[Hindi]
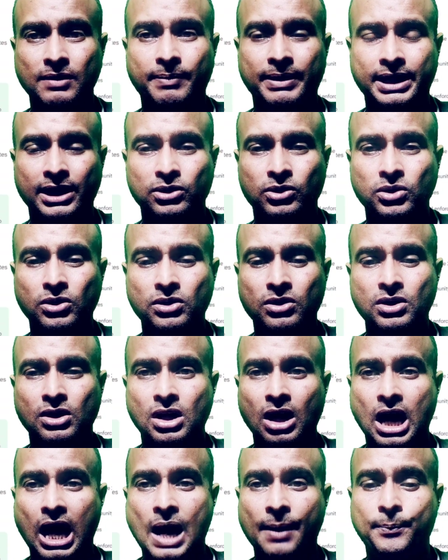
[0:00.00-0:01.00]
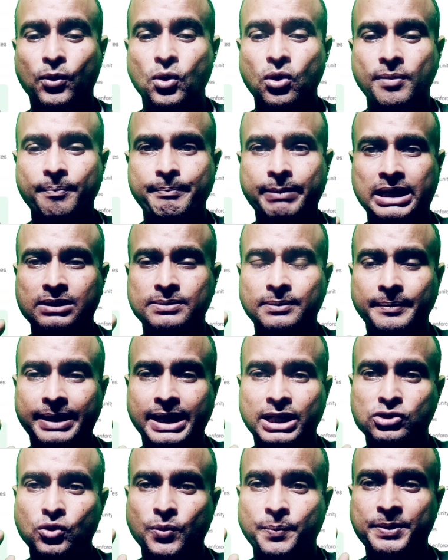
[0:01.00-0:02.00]
के लिए बटन को आपको
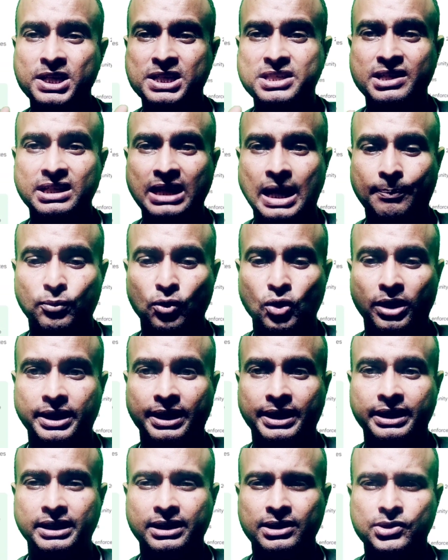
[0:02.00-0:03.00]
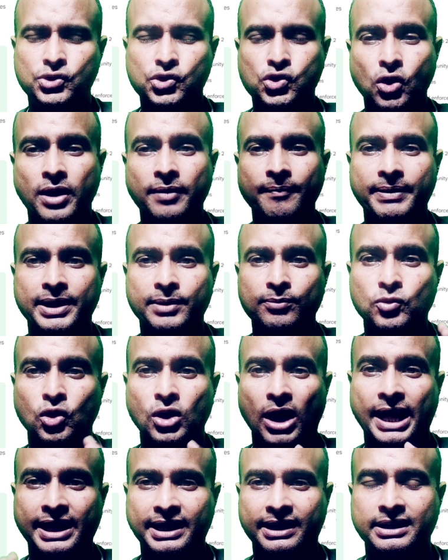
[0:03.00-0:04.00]
मैक्सिमम 120 दिन आपको लगेंगे ज्वाइन बटन को
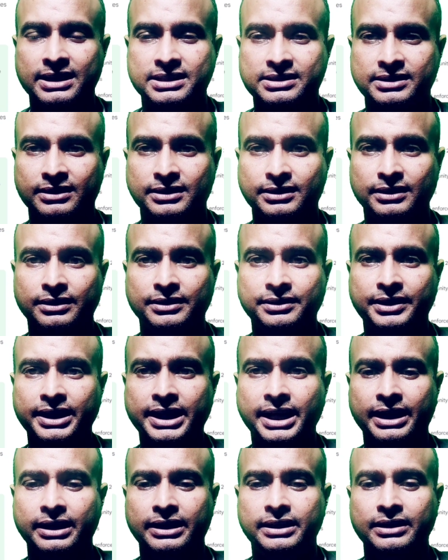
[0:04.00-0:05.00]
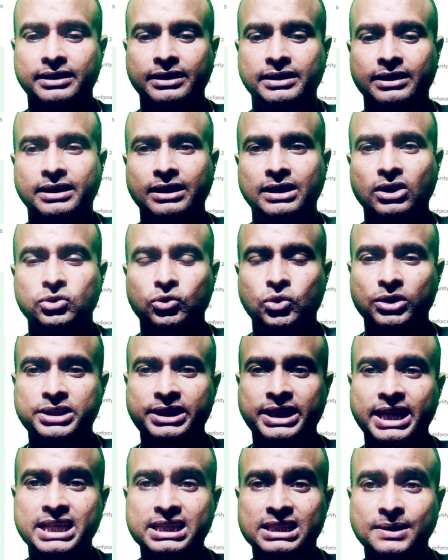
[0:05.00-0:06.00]
लाने के लिए सर ठीक है तो
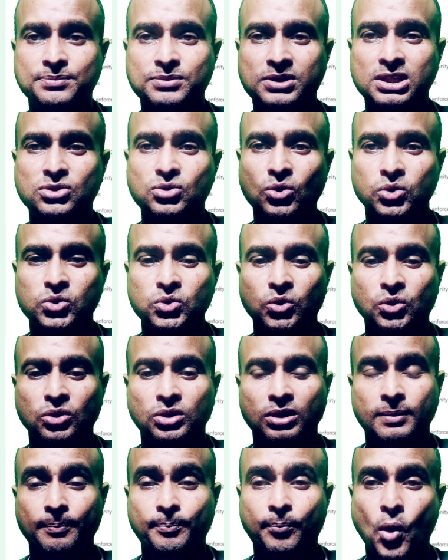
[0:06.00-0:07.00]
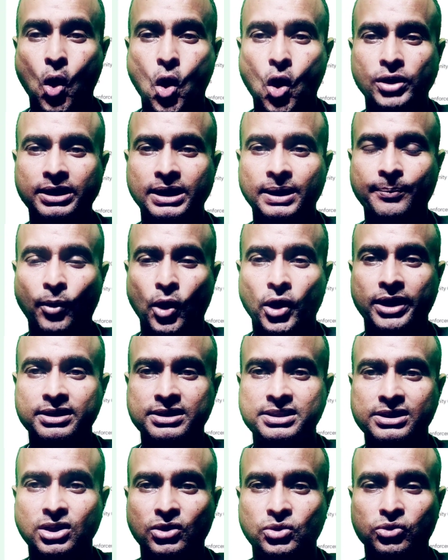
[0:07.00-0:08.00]
ये सब चीज दोस्तों बहुत ही
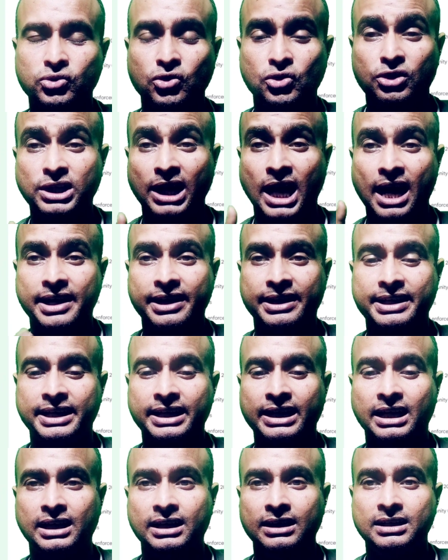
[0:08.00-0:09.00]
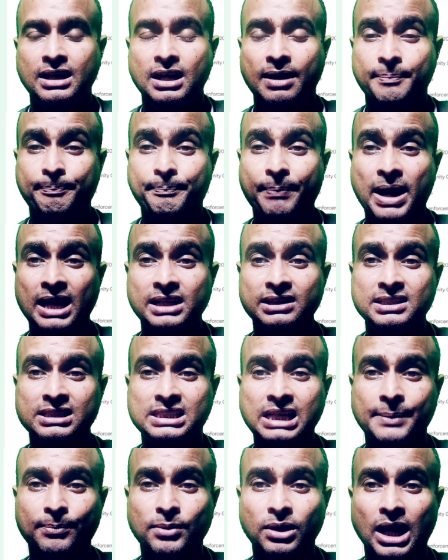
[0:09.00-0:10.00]
इंपॉर्टेंट चीज है दोस्तों ध्यान रखिएगा पांच दिन
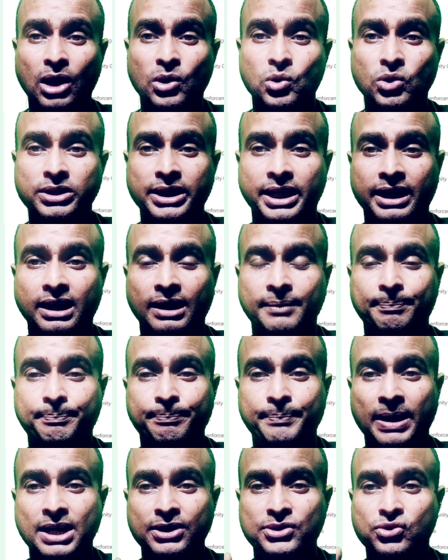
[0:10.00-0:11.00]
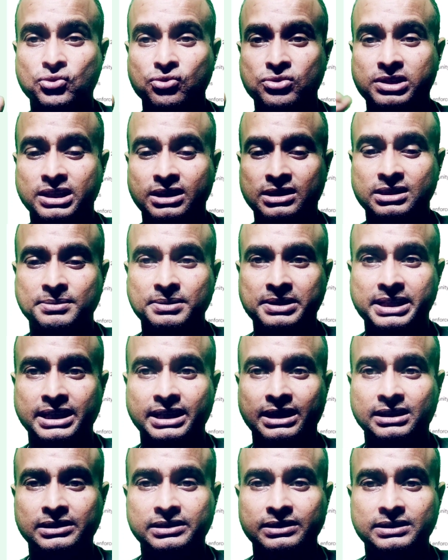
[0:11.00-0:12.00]
से आपको लागू हो जाएगा पांच जून से समझ रहे
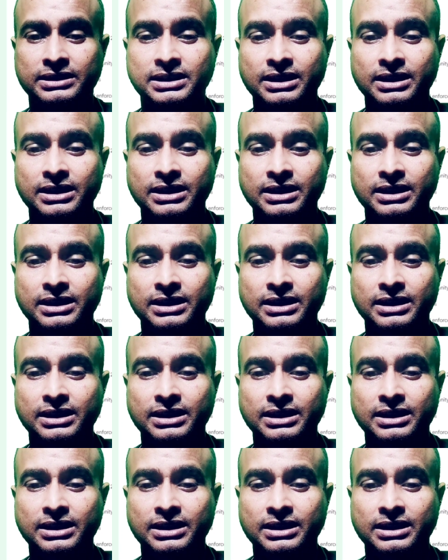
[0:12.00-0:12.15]
हैं